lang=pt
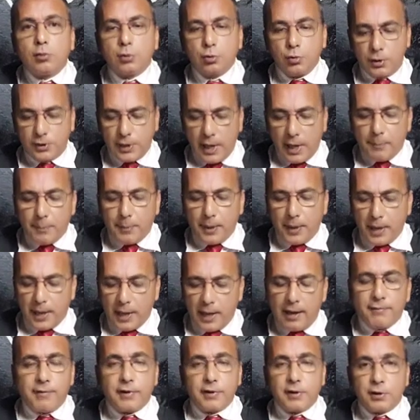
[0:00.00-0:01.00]
de usar
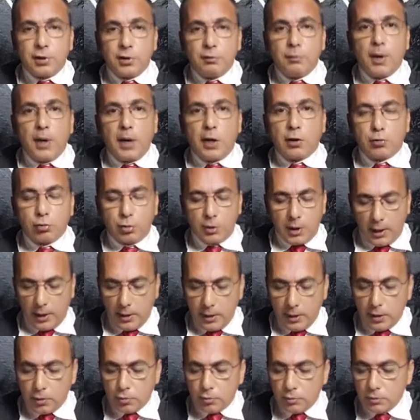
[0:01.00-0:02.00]
palavras de baixo
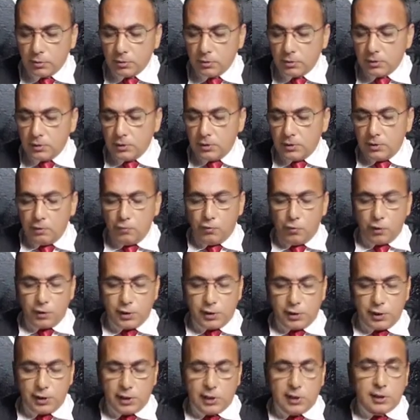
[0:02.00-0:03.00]
calão, e
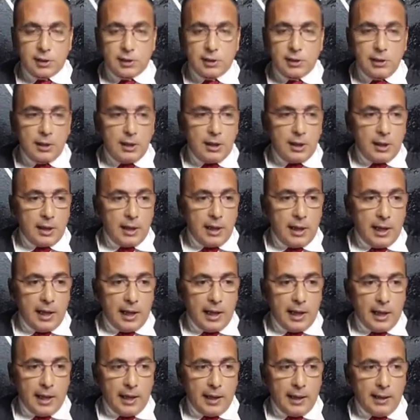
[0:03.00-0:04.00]
vocês
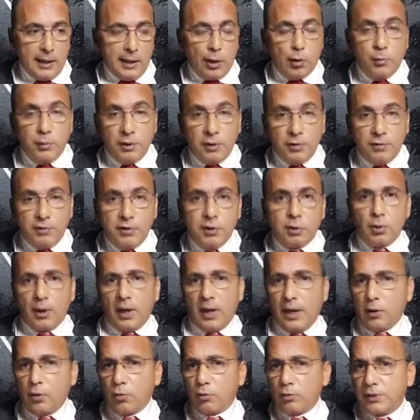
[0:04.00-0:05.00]
é, não me viram,
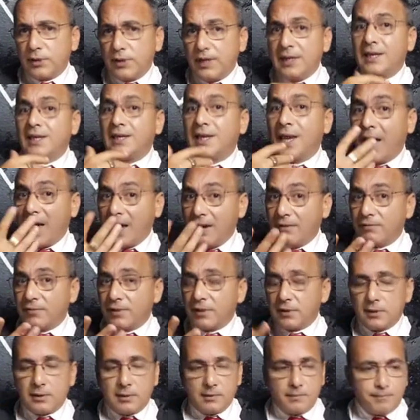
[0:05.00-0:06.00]
a não ser em
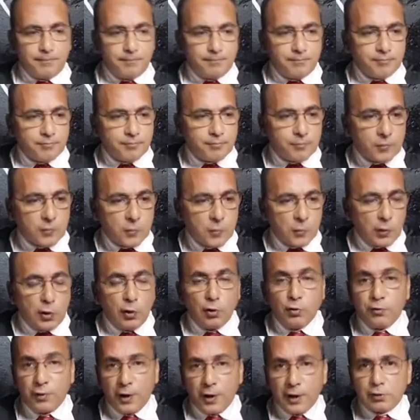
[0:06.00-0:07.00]
lives. Quando
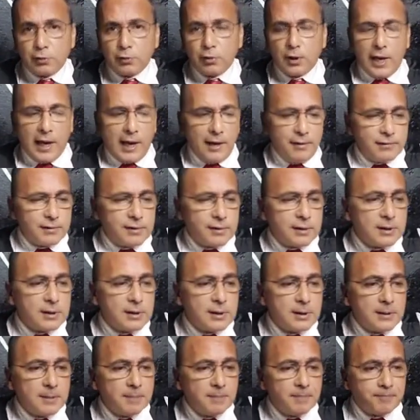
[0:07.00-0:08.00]
eu faço lives,
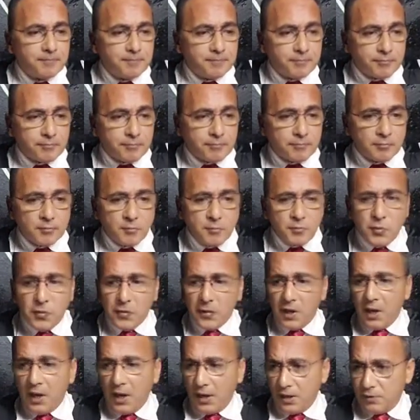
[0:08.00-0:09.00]

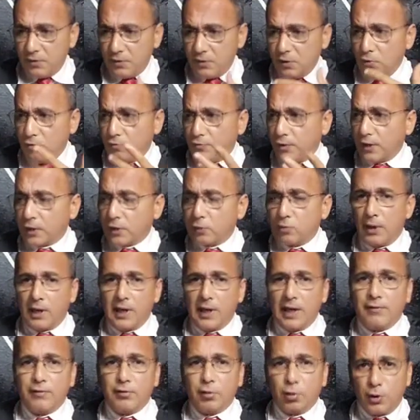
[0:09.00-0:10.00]
às vezes eu faço uma
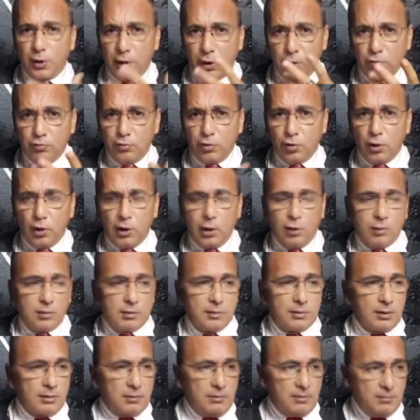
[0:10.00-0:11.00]
live tocando violão,
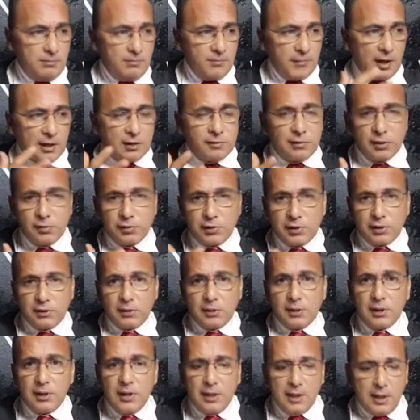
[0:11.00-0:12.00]
às vezes
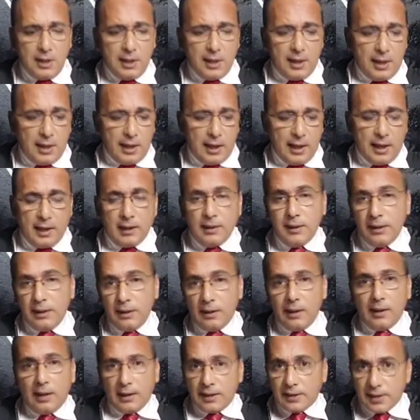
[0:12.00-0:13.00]
vocês,
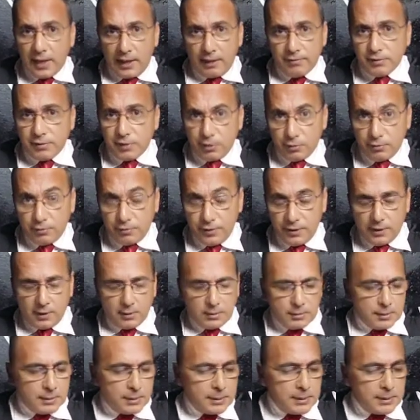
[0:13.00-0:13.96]
é, as lives não ficam.